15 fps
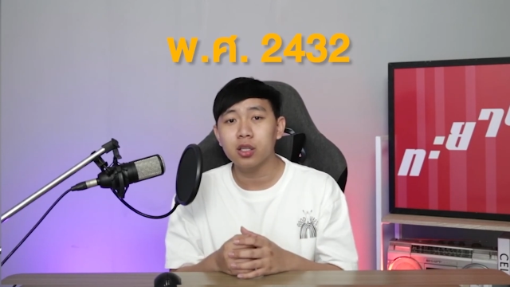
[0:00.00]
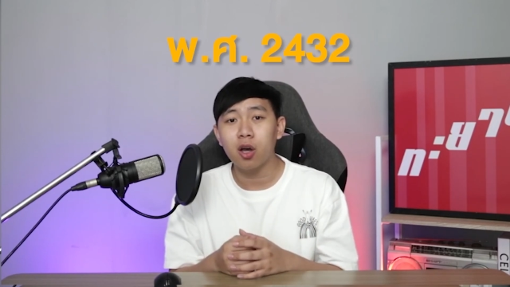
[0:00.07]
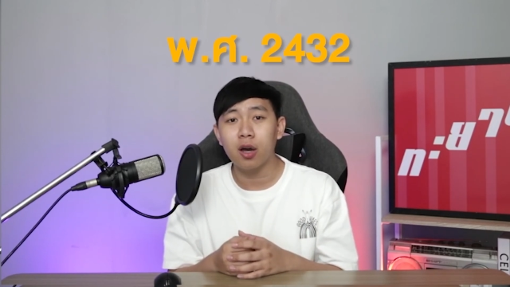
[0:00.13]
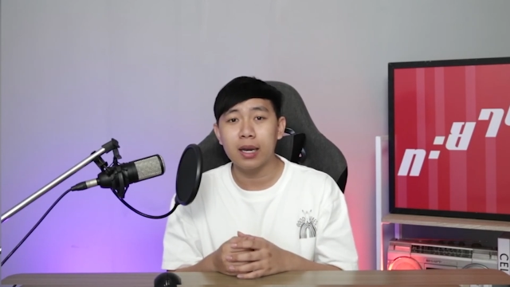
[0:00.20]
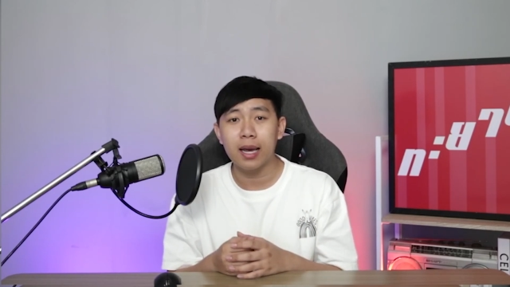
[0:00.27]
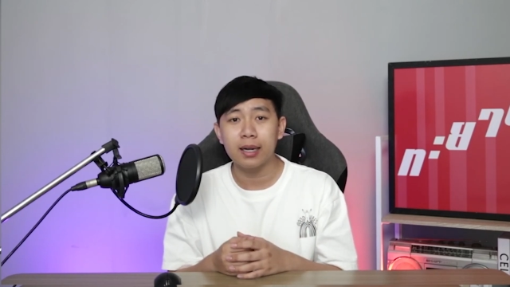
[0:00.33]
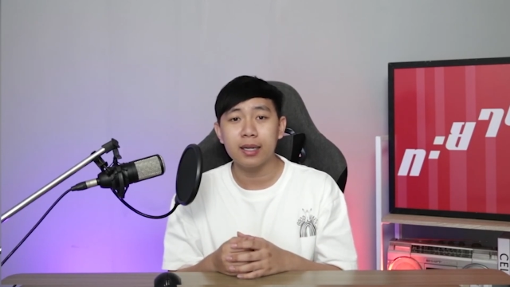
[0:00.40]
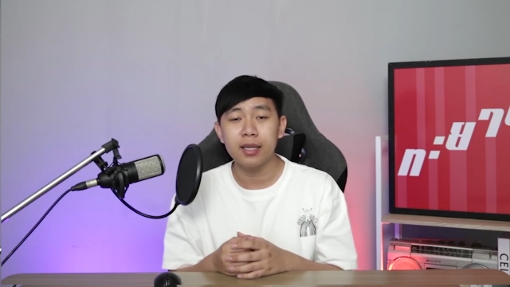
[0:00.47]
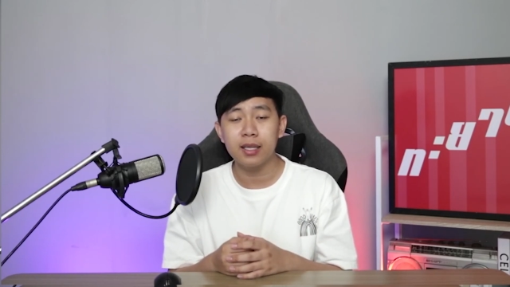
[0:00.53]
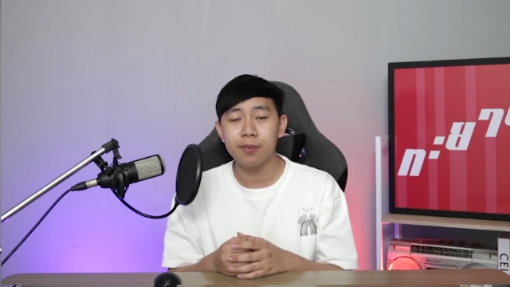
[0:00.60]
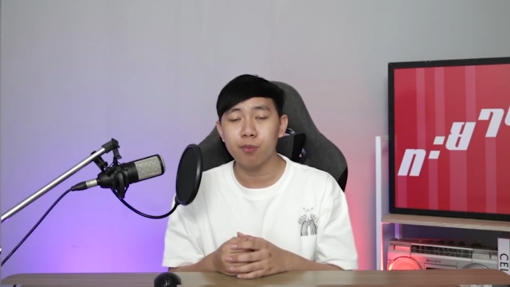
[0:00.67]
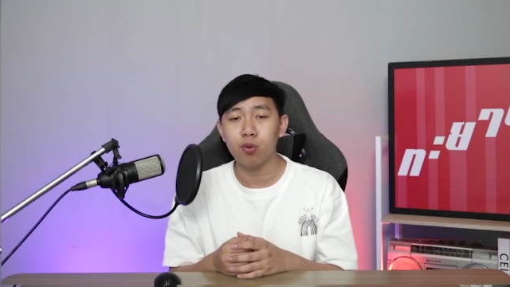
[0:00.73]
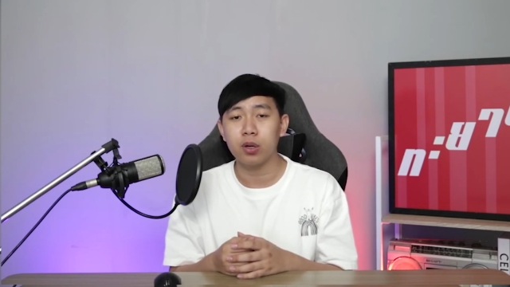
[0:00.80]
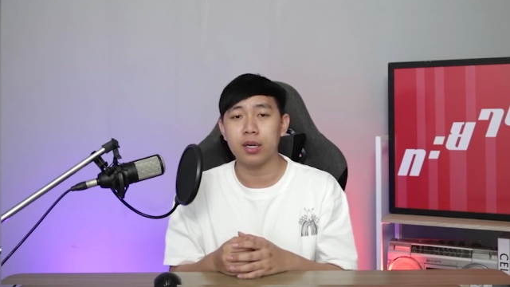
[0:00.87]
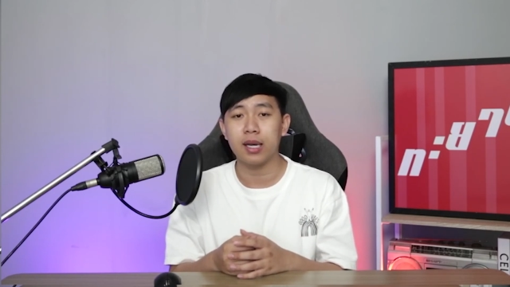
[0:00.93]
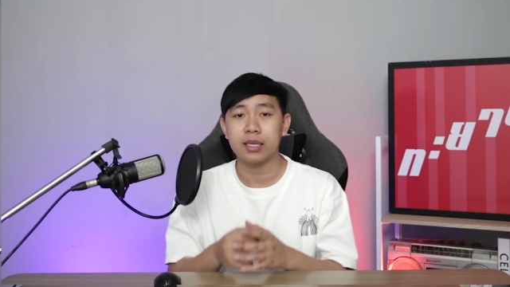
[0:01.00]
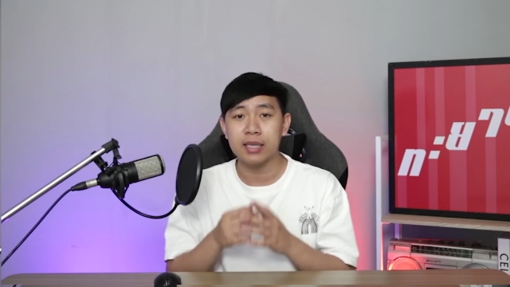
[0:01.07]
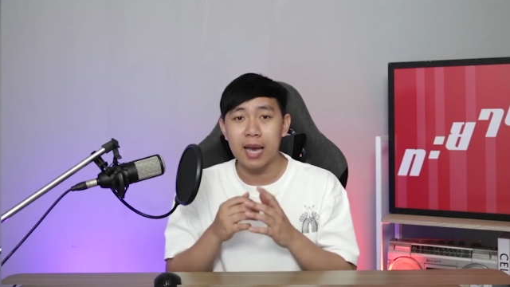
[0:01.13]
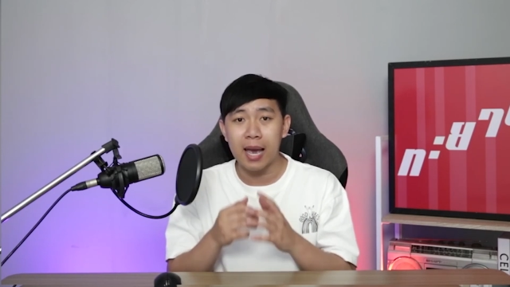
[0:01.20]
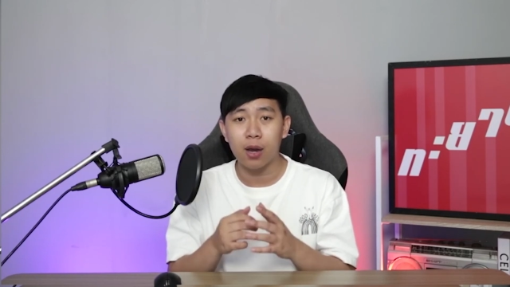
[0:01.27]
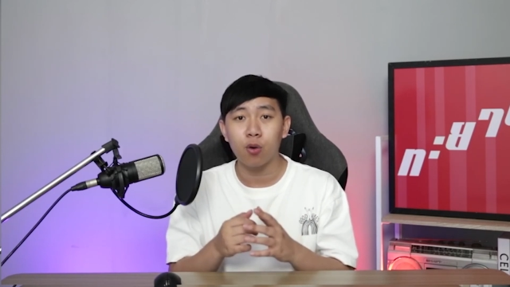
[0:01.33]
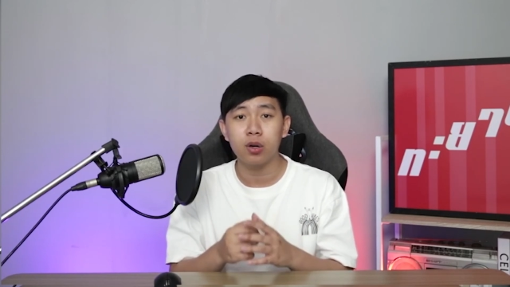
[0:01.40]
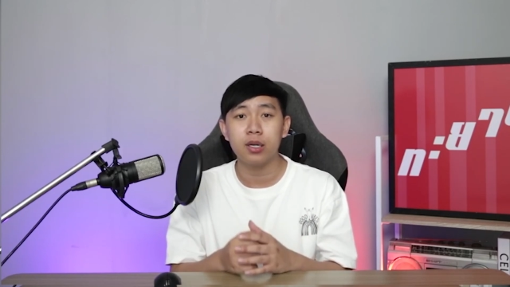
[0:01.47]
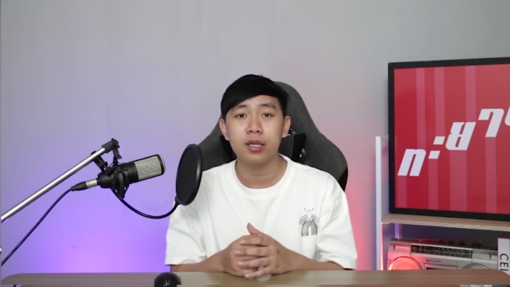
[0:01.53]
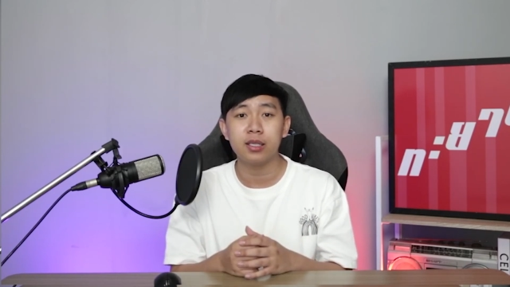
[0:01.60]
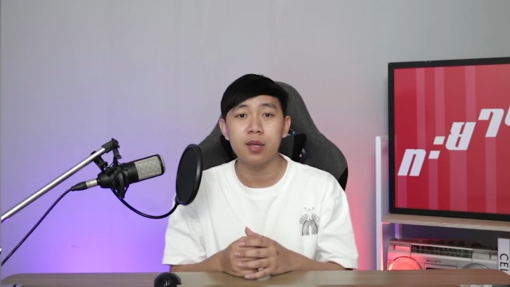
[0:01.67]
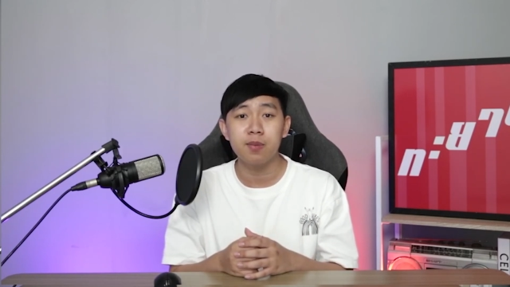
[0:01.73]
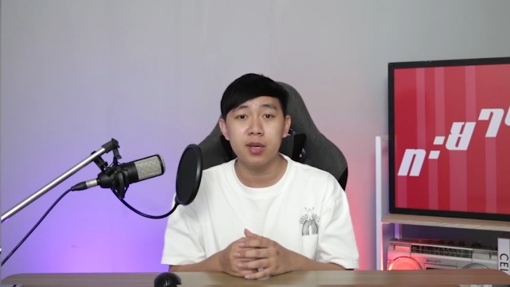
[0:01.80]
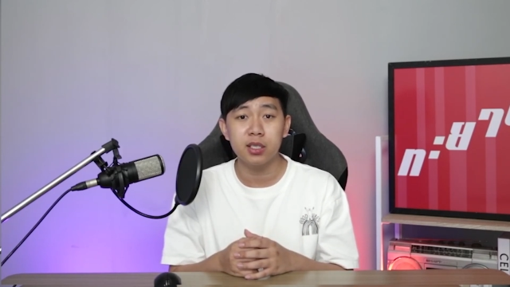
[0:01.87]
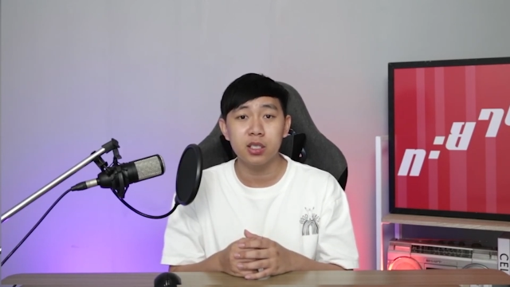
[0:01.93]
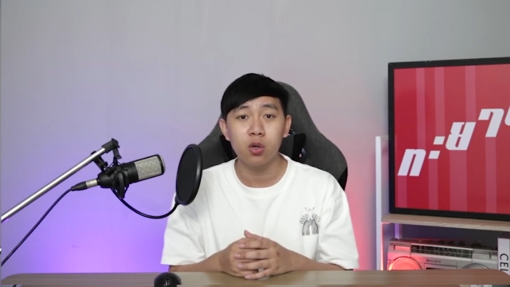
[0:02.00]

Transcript: ตอนนั้นที่ญี่ปุ่นเนี่ยชายคนหนึ่งที่มีชื่อ